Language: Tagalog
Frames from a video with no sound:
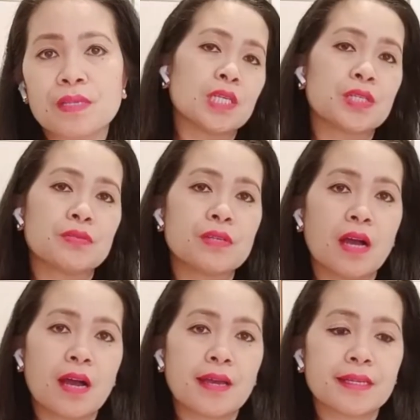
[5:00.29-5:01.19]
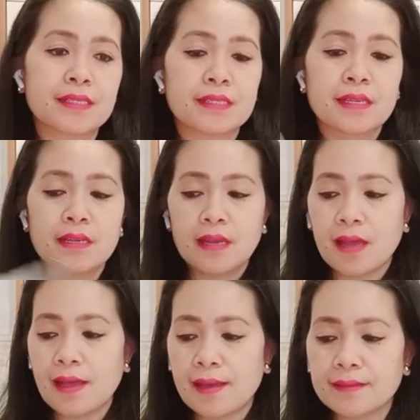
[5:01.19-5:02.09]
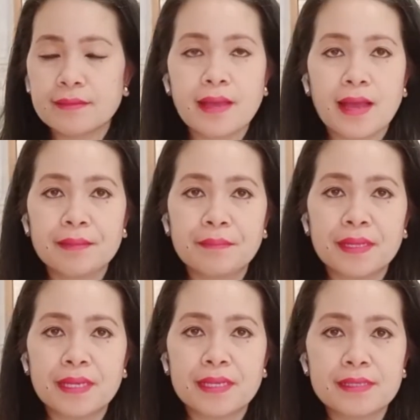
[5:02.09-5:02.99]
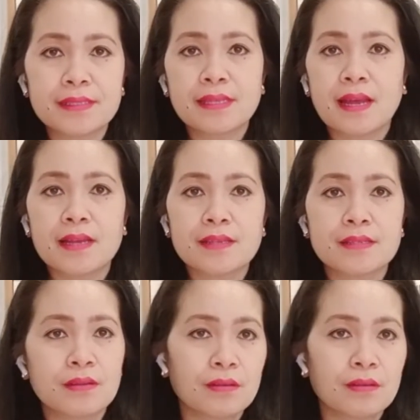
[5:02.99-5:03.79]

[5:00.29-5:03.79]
Thank you guys and God bless us